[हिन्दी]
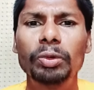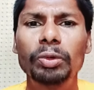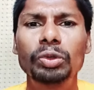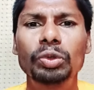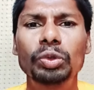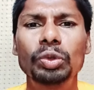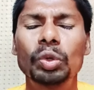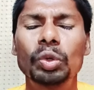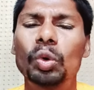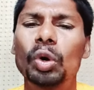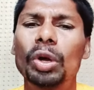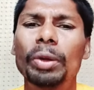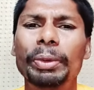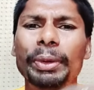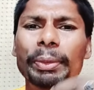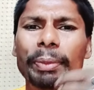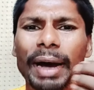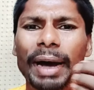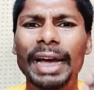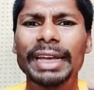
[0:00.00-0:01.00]
बुजुर्ग कोई
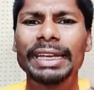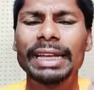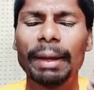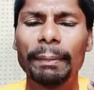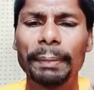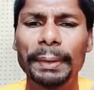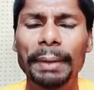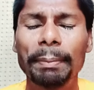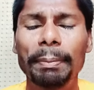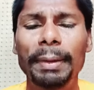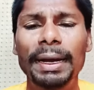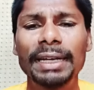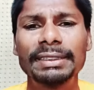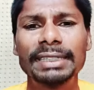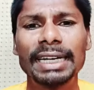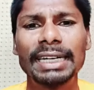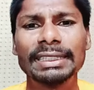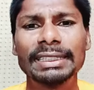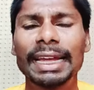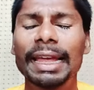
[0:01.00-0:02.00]
भी भाई आपके
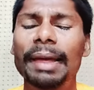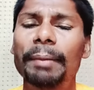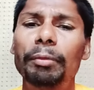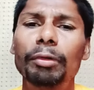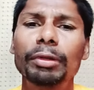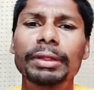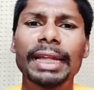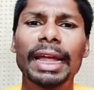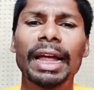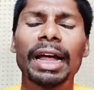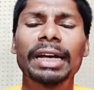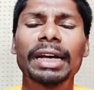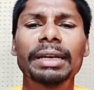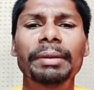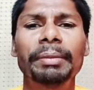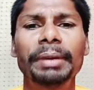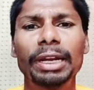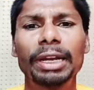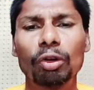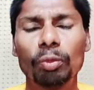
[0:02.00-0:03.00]
पास आता है बोलता है हाँ
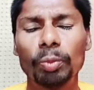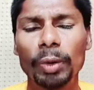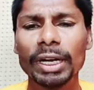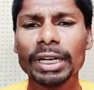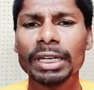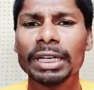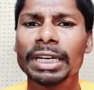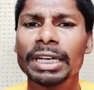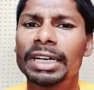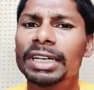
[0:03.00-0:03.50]
कि मेरे ऊपर